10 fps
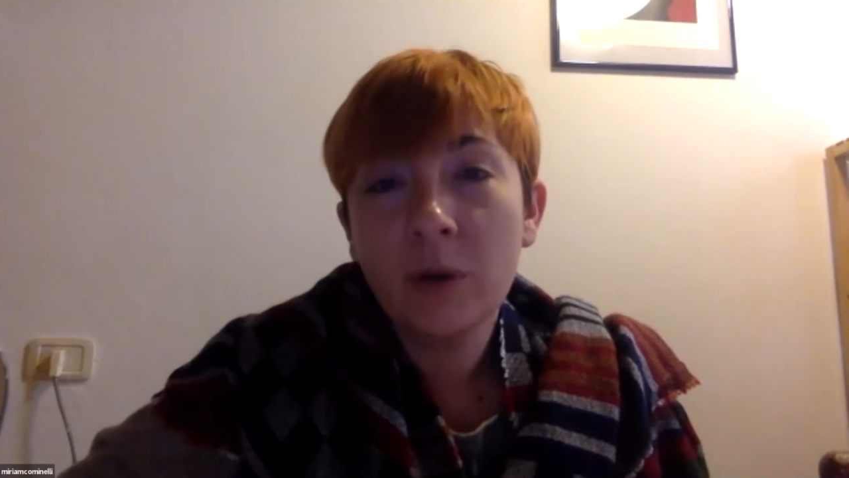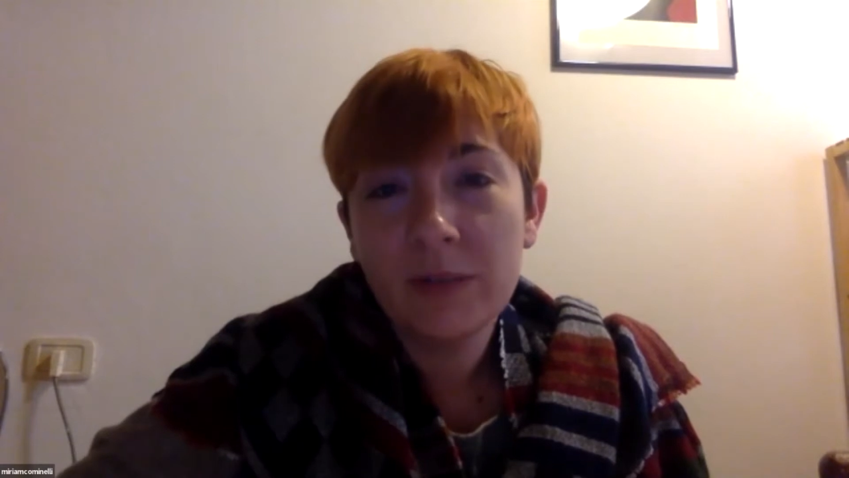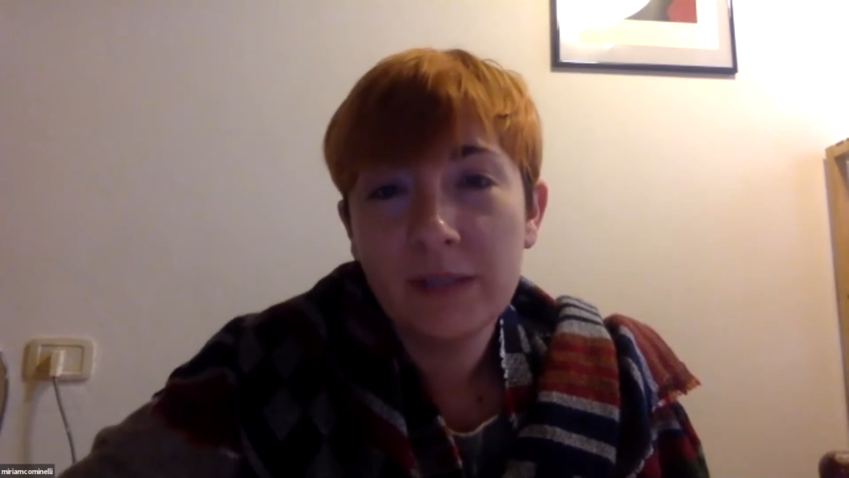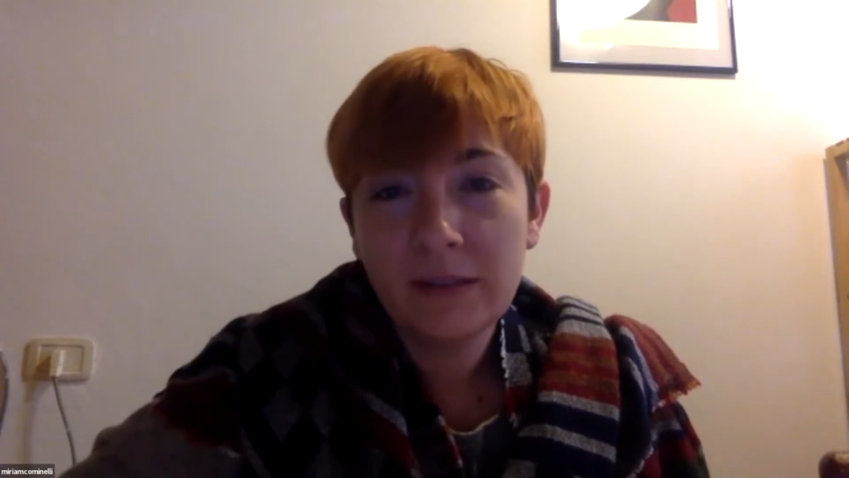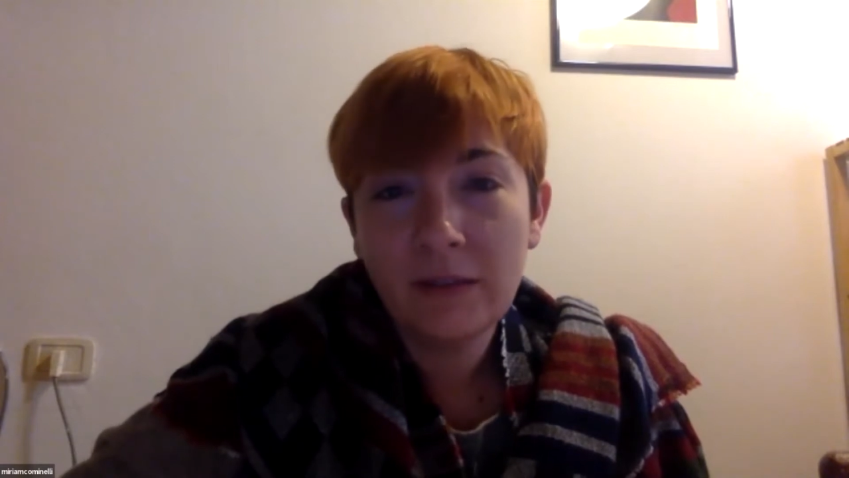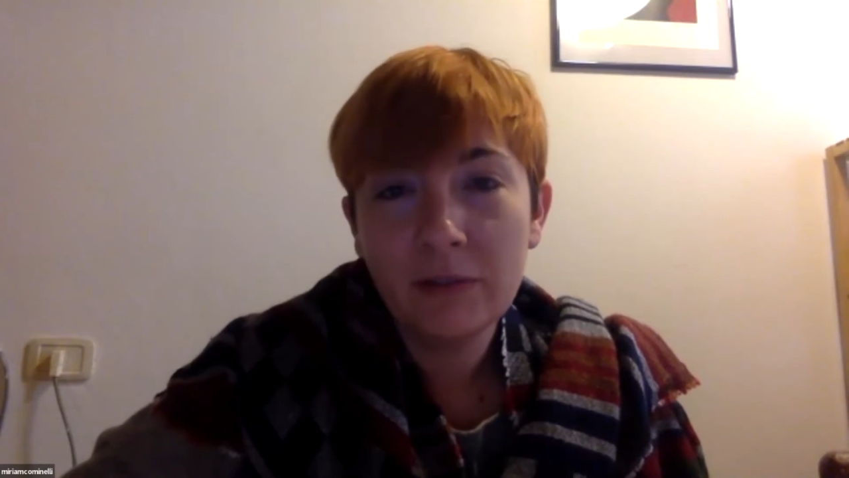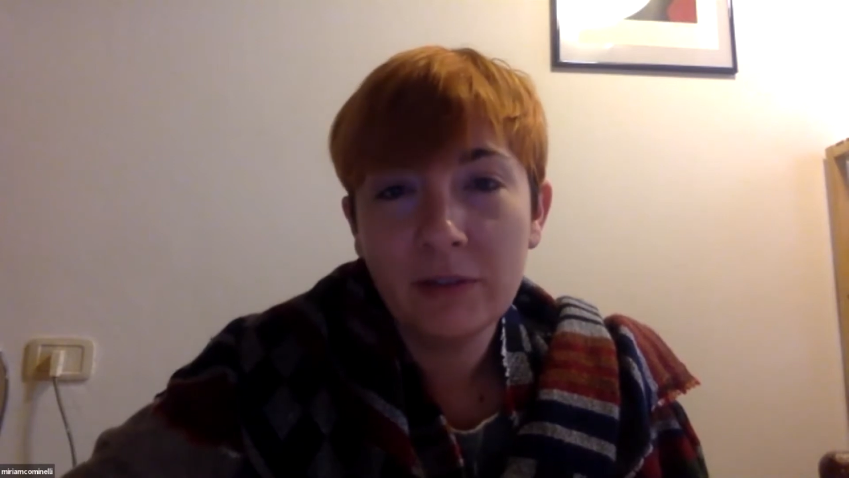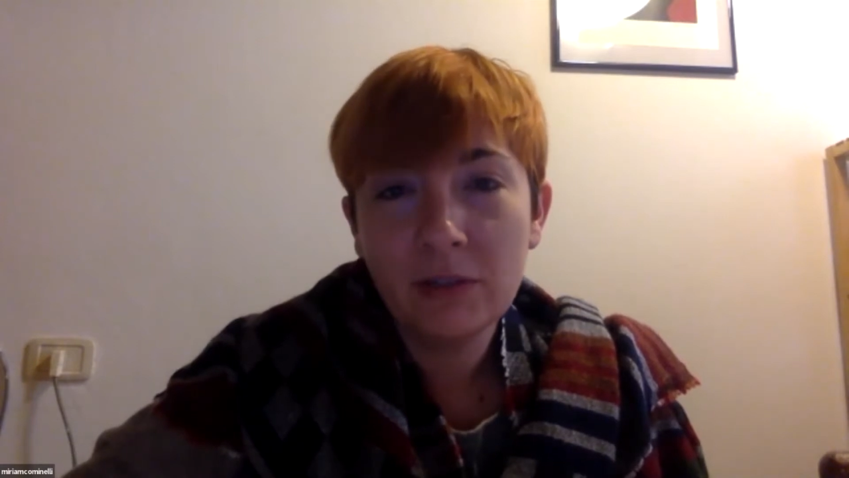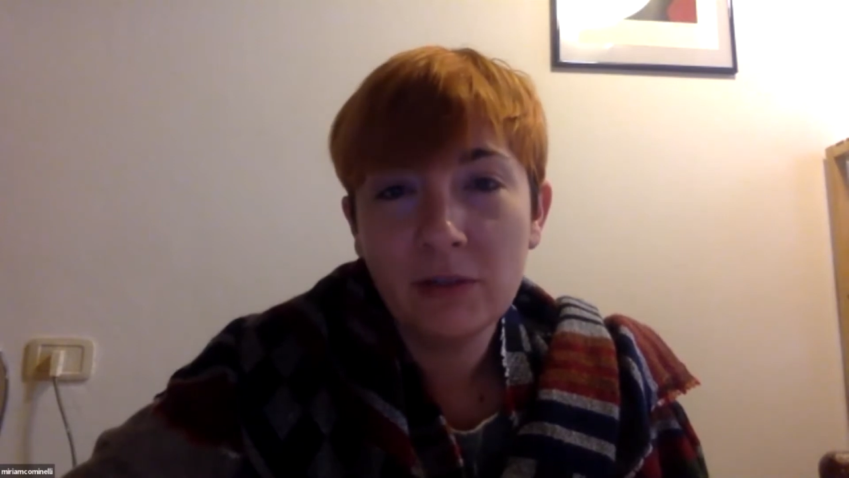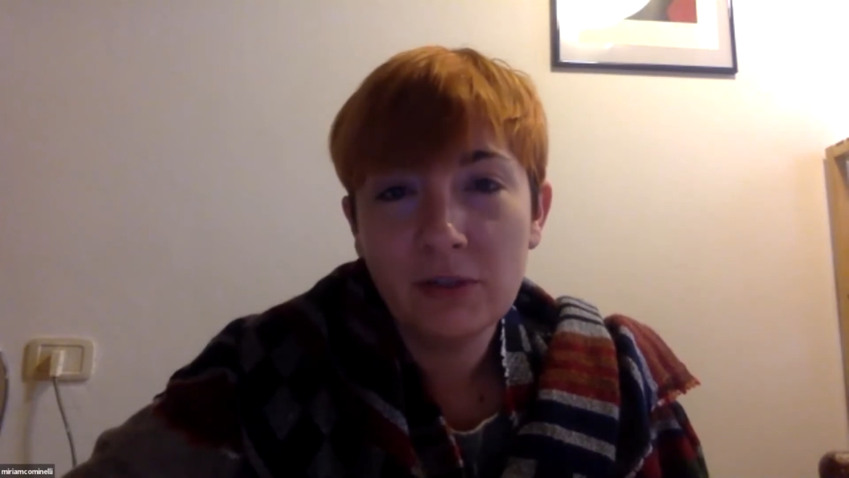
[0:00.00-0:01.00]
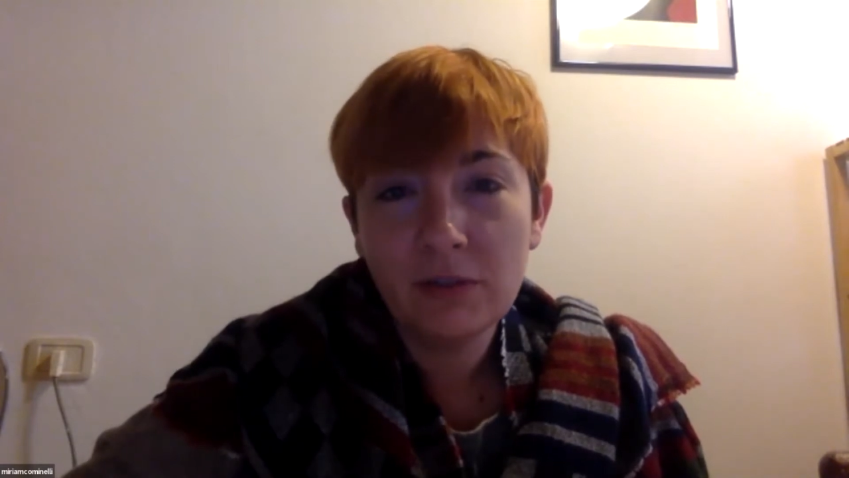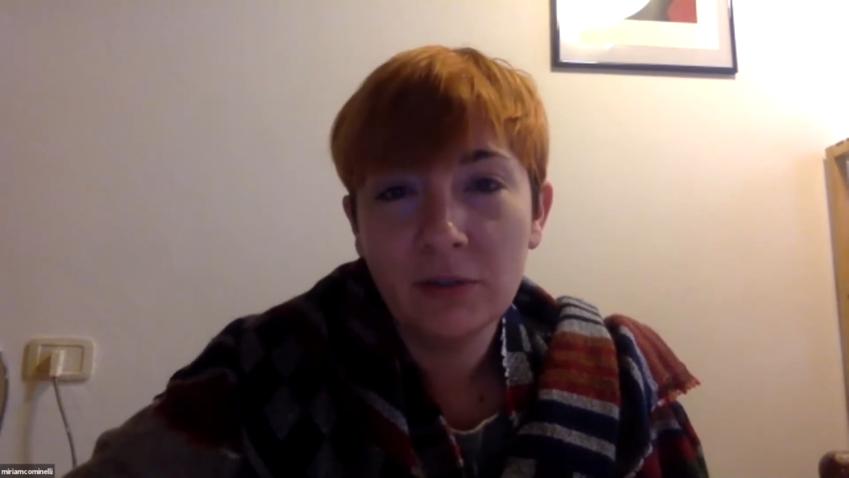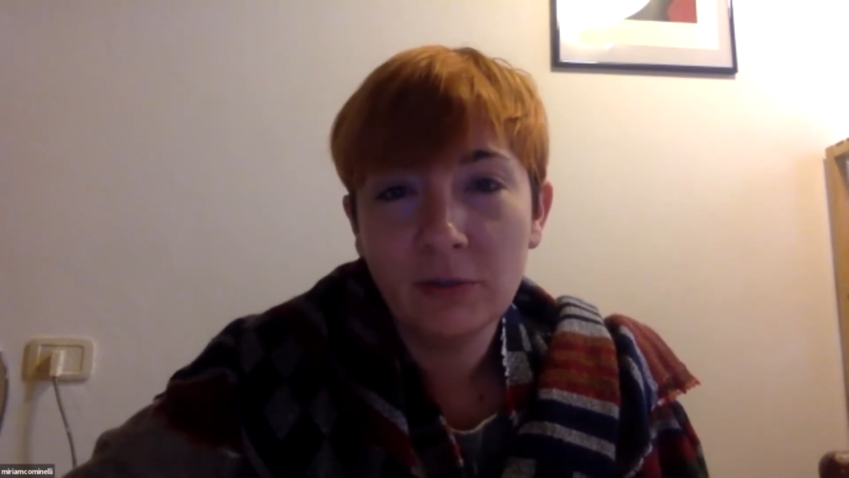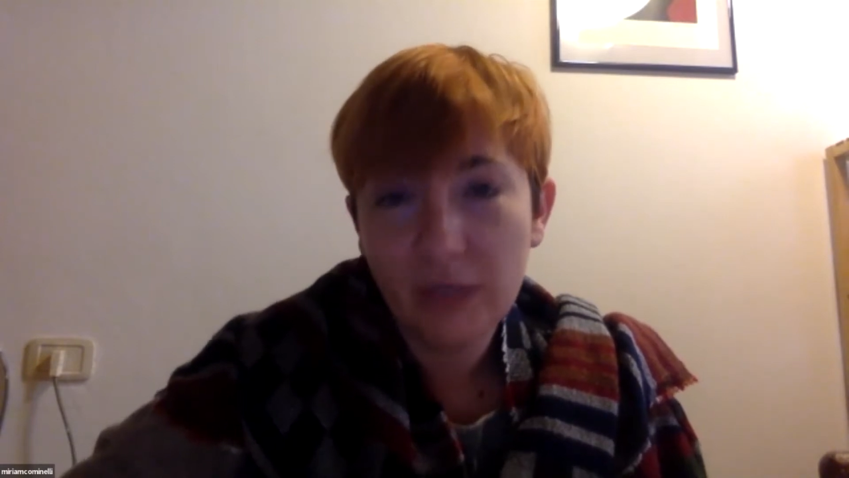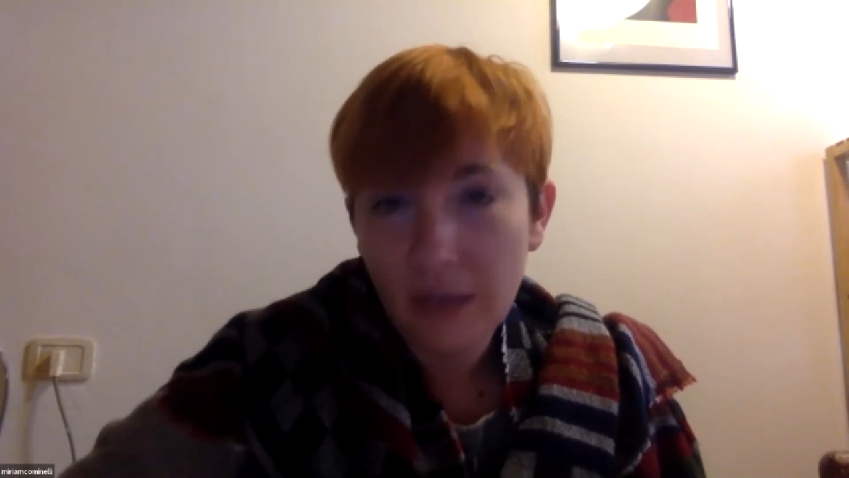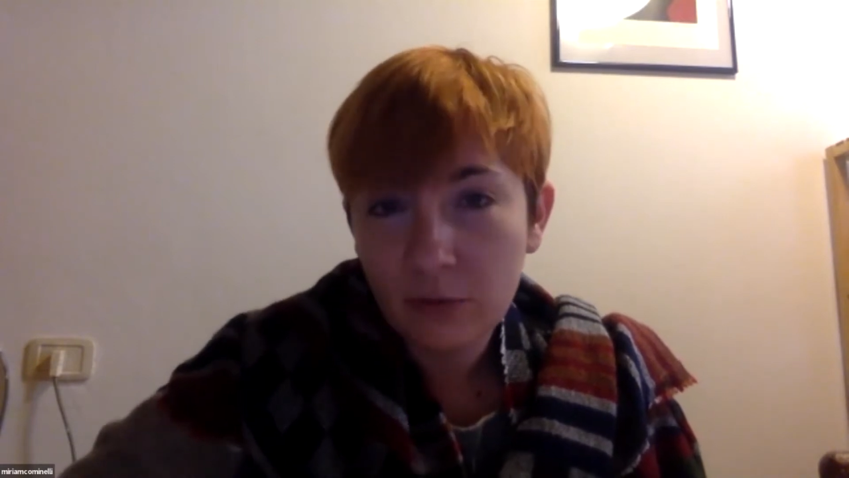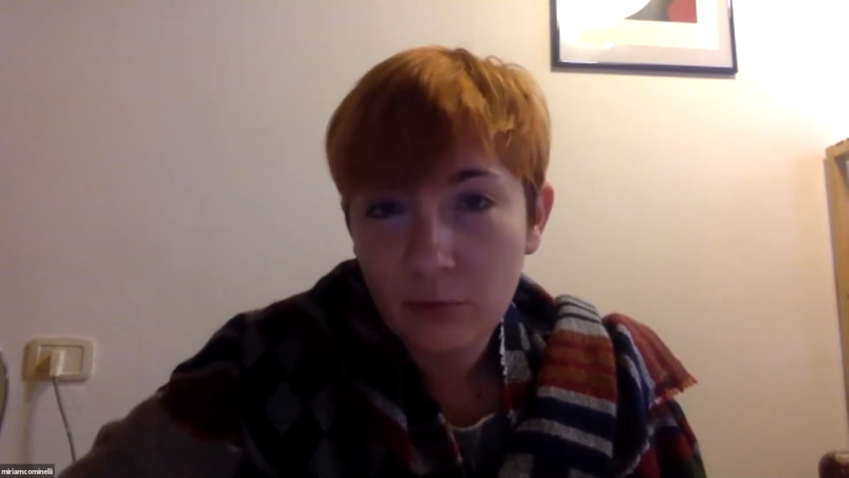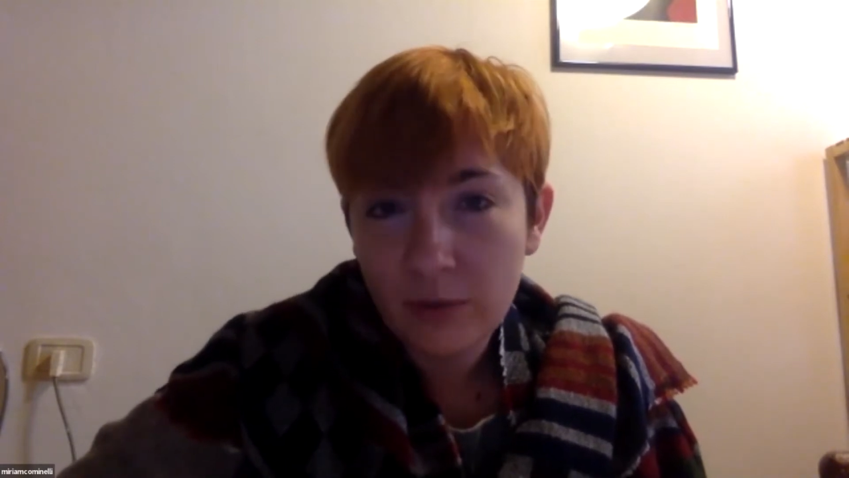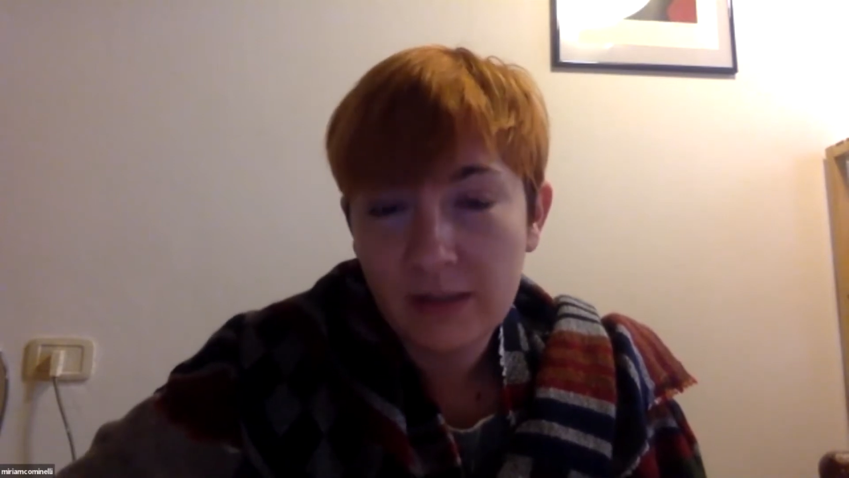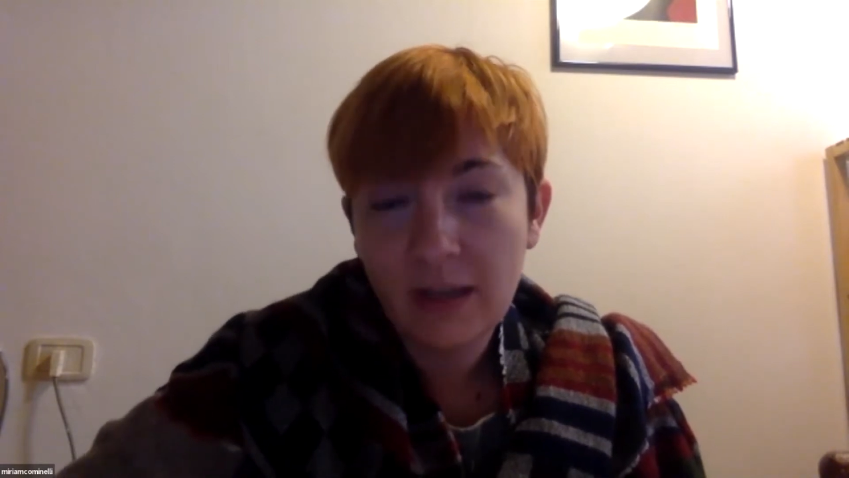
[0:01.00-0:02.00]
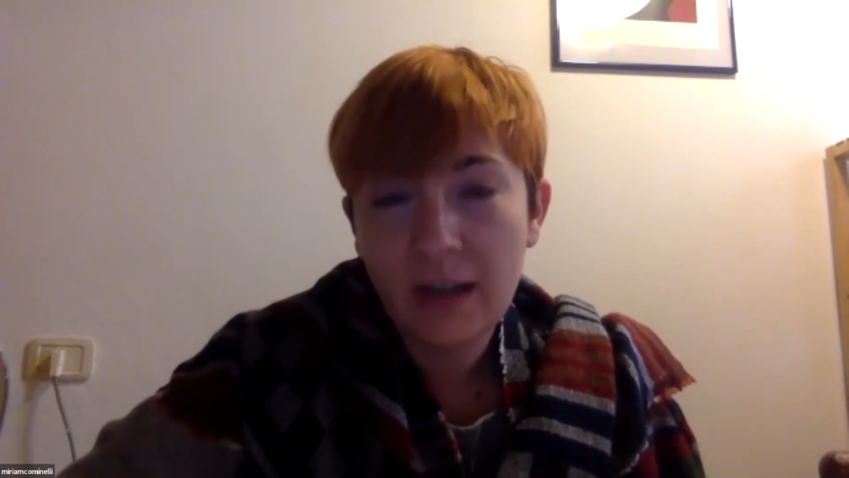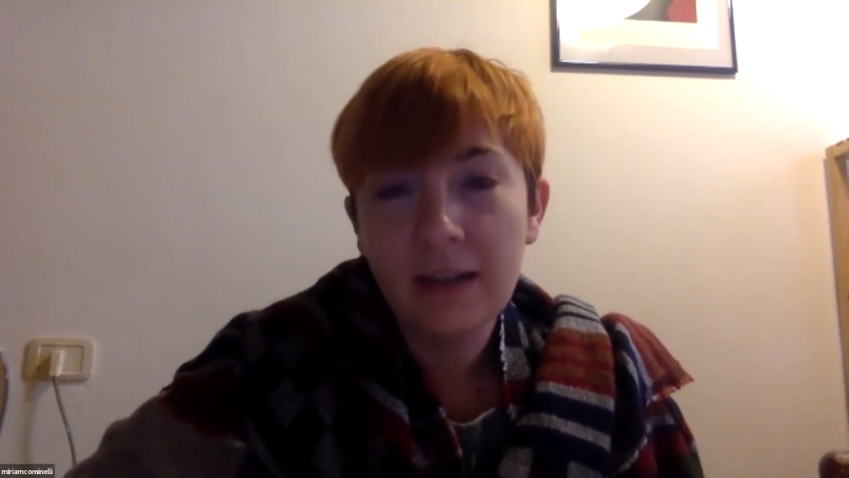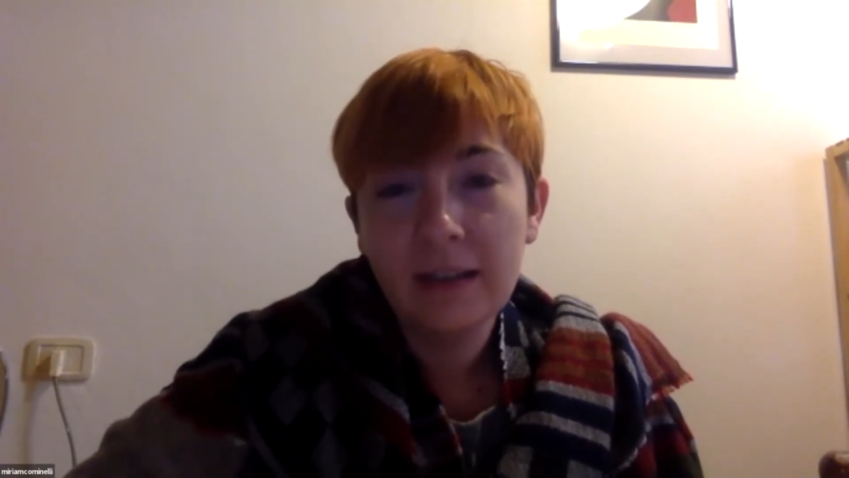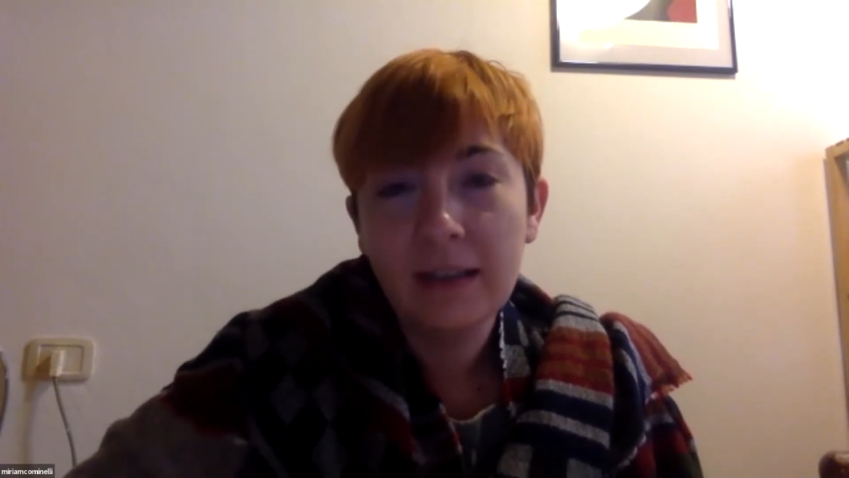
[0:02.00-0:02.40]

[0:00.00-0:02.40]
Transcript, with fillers: è ormai diffusa. Meno diffusa è